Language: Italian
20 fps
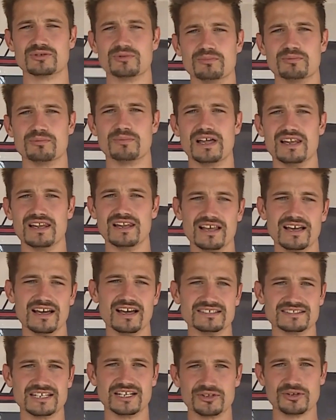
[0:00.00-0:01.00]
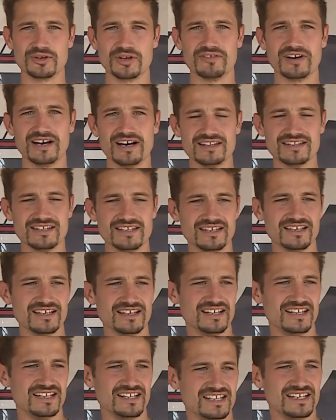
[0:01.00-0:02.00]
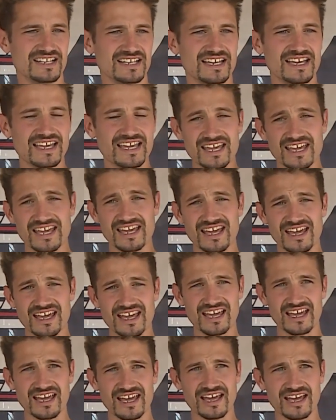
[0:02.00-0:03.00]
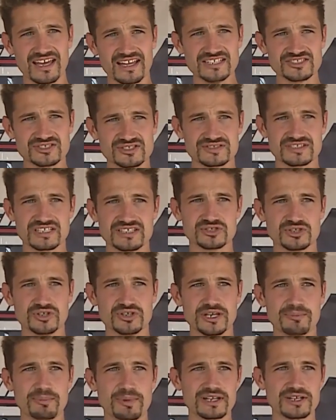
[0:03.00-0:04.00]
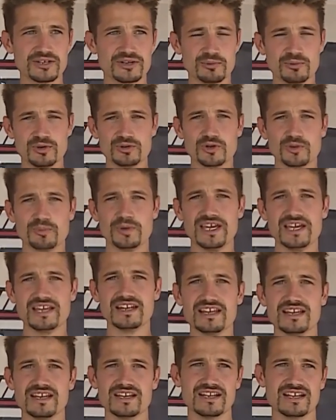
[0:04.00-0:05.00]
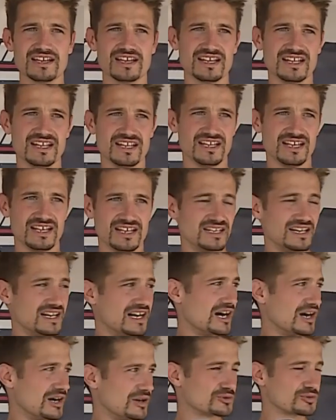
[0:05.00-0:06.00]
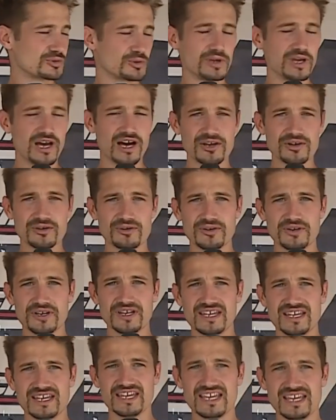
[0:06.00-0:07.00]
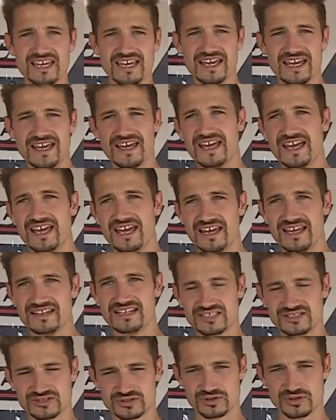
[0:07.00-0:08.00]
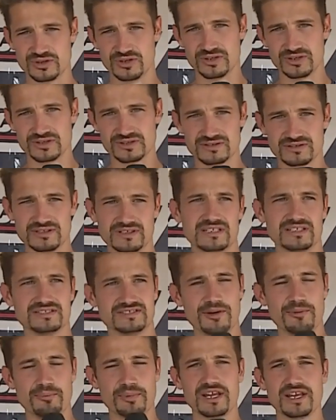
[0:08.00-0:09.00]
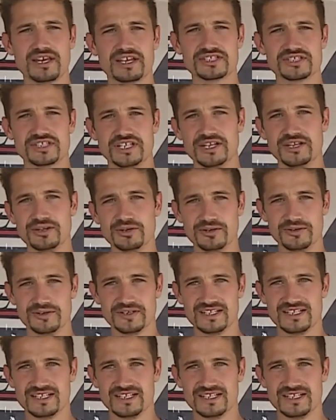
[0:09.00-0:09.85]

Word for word: un bel salto in avanti. E inizio stagione è partito molto bene a Ottobiano e adesso sempre in crescendo